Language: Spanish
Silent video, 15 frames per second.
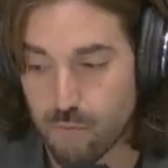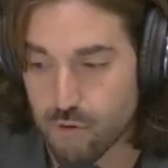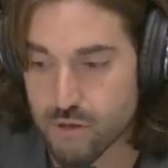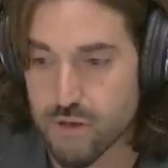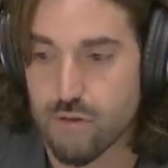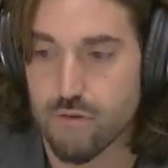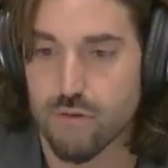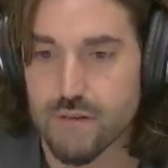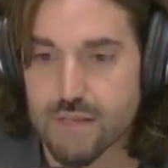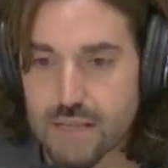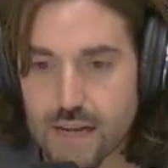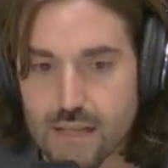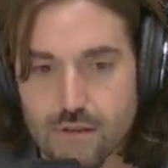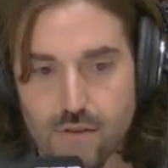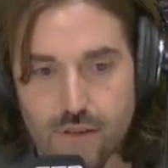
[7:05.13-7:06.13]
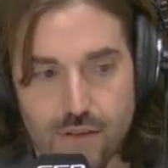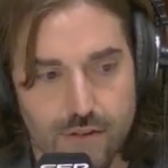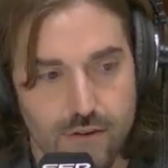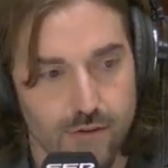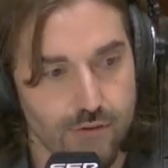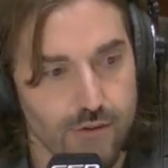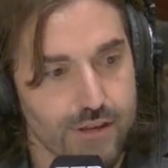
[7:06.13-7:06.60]
Pues entonces trato de
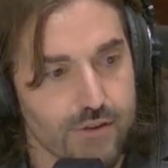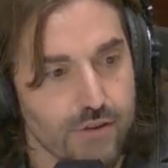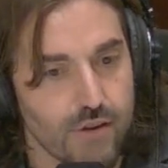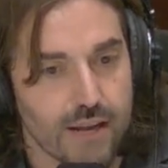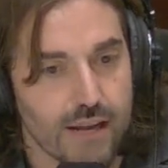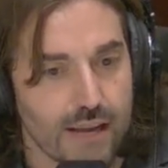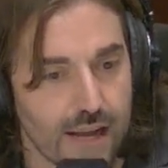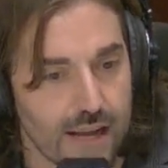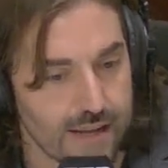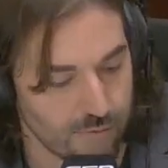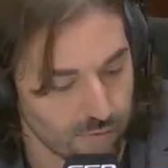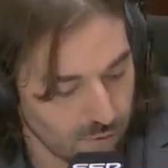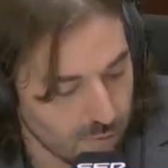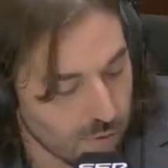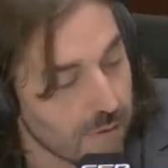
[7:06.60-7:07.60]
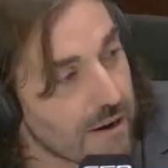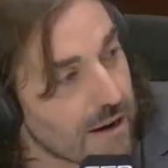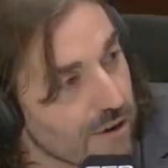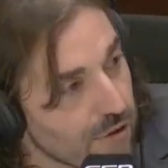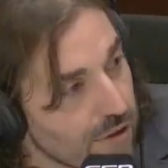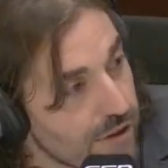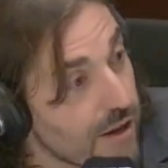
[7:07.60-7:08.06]
hacer un disco en el que uno mueva
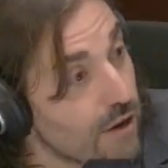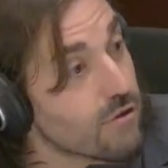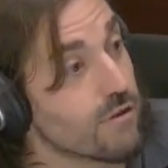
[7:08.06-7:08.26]
la rodilla.